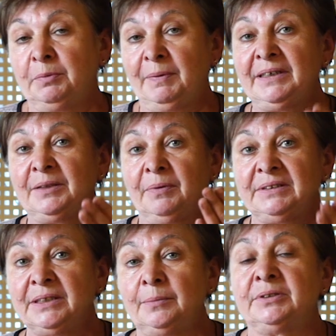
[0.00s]
попадает
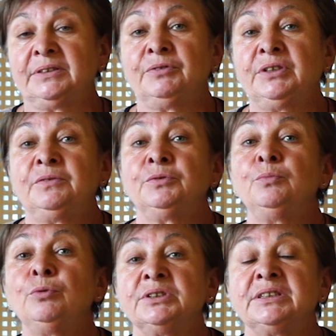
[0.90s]
под заморозок, вот это
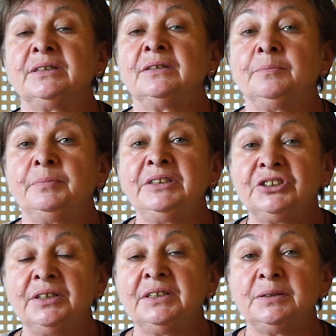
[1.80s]
вот может э,
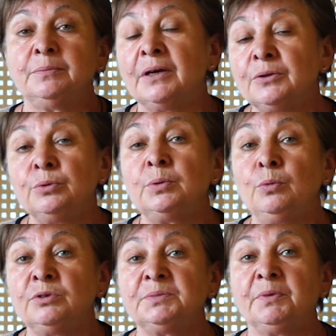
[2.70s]
понижение температуры
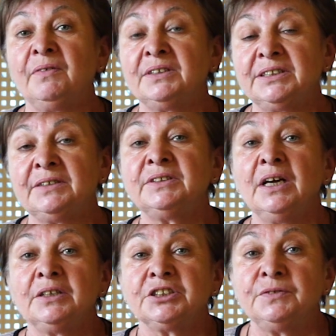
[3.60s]
может спровоцировать
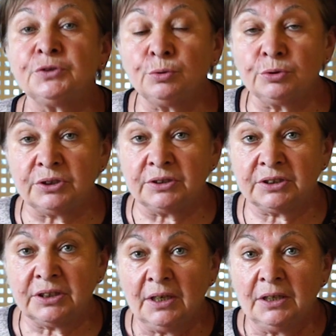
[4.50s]

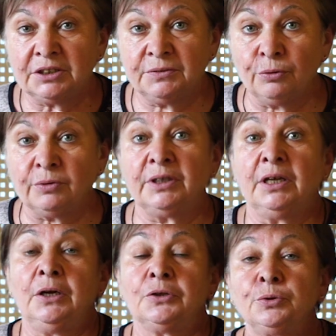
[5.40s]
цветушность свеклы.
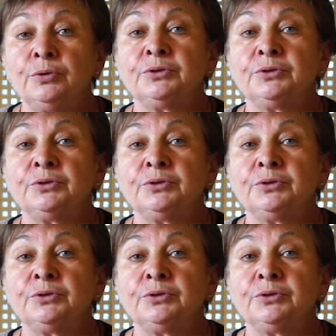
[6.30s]
То